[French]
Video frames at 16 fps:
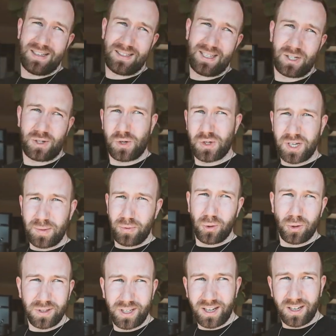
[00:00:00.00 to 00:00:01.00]
Ça change des
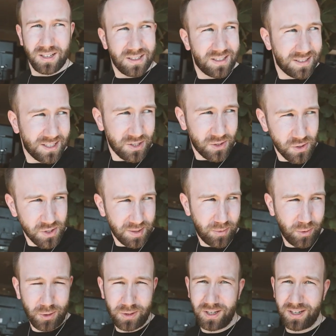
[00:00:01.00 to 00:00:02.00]
bureaux d'air. Ça change des
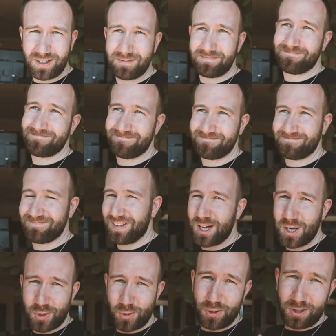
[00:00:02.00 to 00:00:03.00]
bureaux d'air.
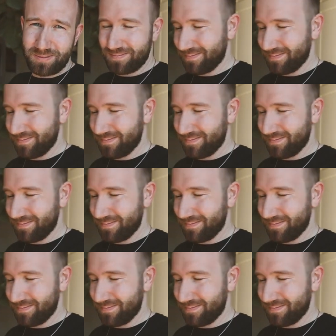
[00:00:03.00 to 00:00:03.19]
Un jour.